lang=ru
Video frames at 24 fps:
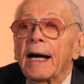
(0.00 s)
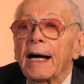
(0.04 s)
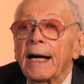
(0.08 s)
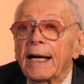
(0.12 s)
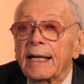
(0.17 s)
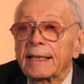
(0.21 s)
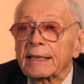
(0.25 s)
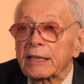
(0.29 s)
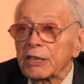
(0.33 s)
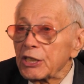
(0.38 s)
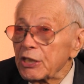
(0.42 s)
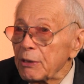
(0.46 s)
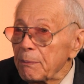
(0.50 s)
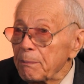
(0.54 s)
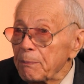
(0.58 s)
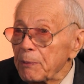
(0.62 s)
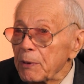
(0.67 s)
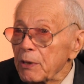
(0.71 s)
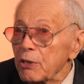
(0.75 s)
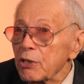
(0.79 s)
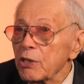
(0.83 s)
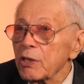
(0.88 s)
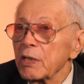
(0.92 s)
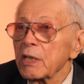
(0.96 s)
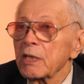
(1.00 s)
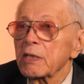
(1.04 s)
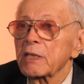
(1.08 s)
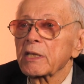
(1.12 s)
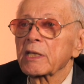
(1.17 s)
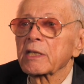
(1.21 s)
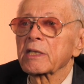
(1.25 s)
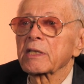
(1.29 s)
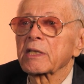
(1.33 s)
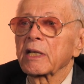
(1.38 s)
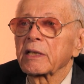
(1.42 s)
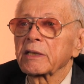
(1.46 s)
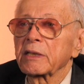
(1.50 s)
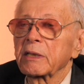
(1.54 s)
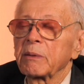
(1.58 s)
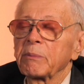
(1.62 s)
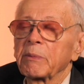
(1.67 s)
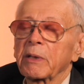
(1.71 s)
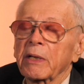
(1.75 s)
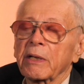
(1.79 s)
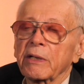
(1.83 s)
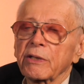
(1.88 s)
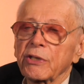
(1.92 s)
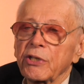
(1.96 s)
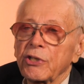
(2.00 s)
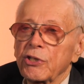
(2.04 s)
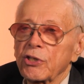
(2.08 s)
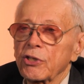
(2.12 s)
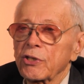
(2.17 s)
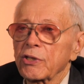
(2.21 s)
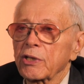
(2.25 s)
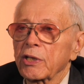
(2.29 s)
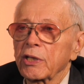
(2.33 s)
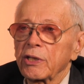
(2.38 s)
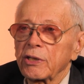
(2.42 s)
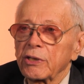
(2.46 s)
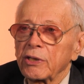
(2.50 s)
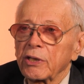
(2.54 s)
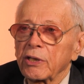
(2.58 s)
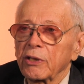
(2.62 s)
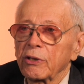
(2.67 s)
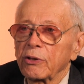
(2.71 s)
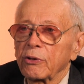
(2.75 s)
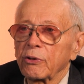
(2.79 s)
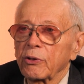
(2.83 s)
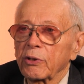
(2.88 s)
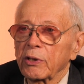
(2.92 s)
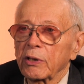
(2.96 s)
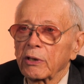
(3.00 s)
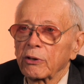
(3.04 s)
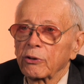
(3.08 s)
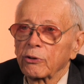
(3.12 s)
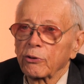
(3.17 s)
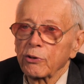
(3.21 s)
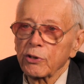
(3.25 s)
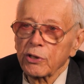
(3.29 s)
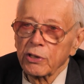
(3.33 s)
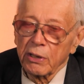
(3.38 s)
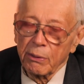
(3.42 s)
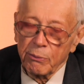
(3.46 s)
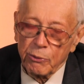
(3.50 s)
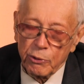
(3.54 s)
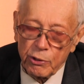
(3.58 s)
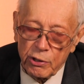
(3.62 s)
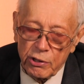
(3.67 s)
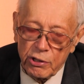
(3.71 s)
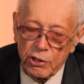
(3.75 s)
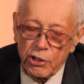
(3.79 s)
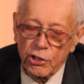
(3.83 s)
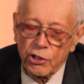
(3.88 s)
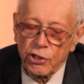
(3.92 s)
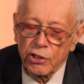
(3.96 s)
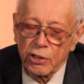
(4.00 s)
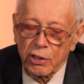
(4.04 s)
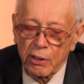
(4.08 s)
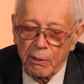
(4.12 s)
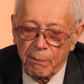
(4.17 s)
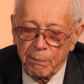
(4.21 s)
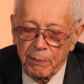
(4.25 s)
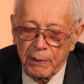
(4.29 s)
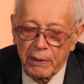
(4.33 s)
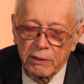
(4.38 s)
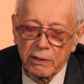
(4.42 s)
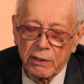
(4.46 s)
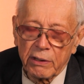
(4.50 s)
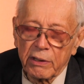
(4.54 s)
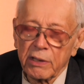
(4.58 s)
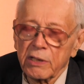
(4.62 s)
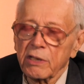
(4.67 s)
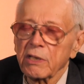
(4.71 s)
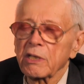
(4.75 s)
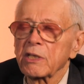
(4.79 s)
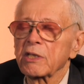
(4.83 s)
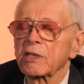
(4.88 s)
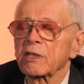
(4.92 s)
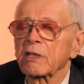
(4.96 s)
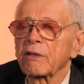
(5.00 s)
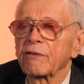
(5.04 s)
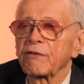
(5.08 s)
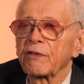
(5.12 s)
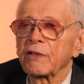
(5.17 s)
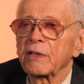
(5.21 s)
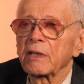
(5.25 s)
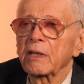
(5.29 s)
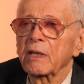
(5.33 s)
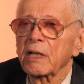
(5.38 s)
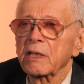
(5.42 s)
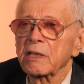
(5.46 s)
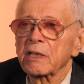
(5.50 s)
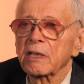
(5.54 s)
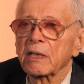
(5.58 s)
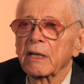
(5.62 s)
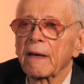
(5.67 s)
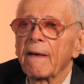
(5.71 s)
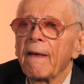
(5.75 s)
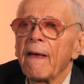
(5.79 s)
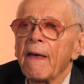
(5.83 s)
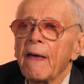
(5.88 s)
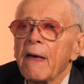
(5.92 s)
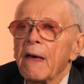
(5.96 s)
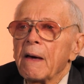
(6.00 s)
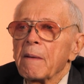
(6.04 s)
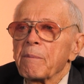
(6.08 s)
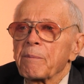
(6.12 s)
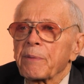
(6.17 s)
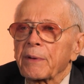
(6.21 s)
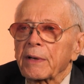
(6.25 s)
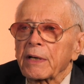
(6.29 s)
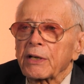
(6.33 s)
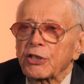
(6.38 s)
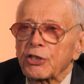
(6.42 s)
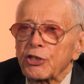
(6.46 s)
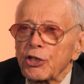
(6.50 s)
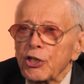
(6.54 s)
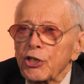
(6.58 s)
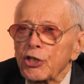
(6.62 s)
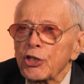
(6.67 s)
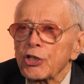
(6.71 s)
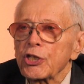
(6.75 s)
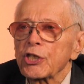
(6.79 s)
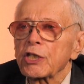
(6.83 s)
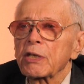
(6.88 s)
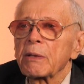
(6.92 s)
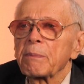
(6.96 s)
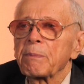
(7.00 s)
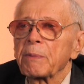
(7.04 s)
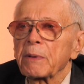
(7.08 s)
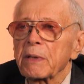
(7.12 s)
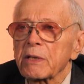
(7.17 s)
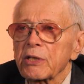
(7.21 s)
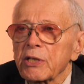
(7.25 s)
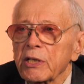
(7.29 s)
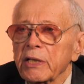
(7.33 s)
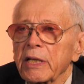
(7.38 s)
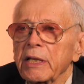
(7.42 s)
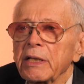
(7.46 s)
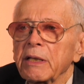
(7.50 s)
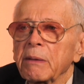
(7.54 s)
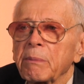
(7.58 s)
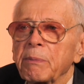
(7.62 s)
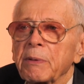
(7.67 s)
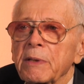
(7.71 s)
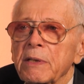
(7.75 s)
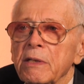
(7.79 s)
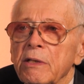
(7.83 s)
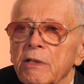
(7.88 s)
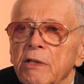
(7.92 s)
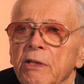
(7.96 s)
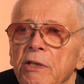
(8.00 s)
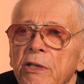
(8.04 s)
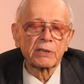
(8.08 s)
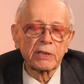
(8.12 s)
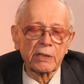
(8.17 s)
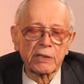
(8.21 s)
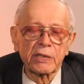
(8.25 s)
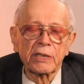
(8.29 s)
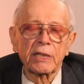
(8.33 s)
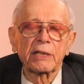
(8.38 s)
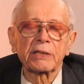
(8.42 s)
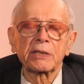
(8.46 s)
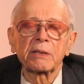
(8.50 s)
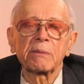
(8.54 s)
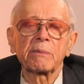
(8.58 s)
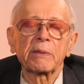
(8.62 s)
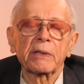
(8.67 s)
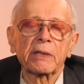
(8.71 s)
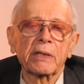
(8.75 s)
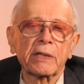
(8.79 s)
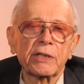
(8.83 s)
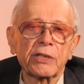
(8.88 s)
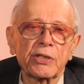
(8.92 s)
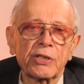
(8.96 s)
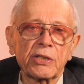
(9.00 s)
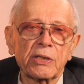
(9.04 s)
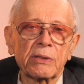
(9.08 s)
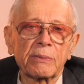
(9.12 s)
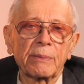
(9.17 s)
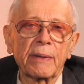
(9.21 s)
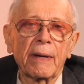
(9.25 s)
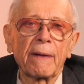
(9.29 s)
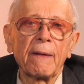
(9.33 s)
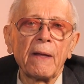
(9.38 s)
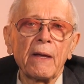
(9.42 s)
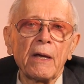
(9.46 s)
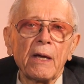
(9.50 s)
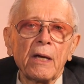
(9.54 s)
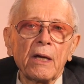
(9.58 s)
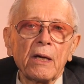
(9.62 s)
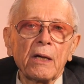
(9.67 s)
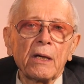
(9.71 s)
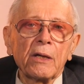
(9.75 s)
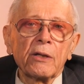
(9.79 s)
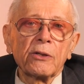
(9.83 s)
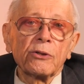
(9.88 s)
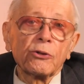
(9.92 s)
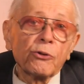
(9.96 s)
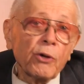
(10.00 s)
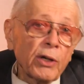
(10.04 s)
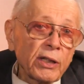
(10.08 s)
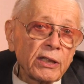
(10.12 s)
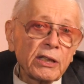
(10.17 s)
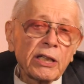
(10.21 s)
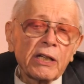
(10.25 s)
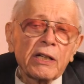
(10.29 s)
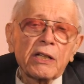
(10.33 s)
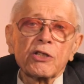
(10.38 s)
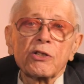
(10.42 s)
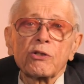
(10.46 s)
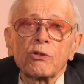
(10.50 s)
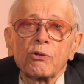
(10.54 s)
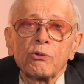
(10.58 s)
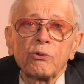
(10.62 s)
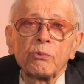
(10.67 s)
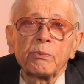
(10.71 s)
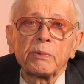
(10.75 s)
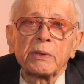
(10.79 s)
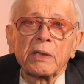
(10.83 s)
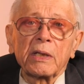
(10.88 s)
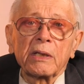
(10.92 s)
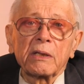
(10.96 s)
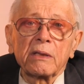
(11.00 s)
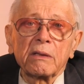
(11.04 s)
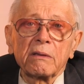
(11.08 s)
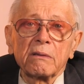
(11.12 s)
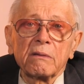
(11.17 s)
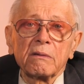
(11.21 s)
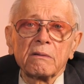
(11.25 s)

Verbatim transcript: это типичная социал-демократическая идеология. То есть Коммунистическая партия Российской Федерации практически перешла на позиции социал-демократизма. Но это разумно,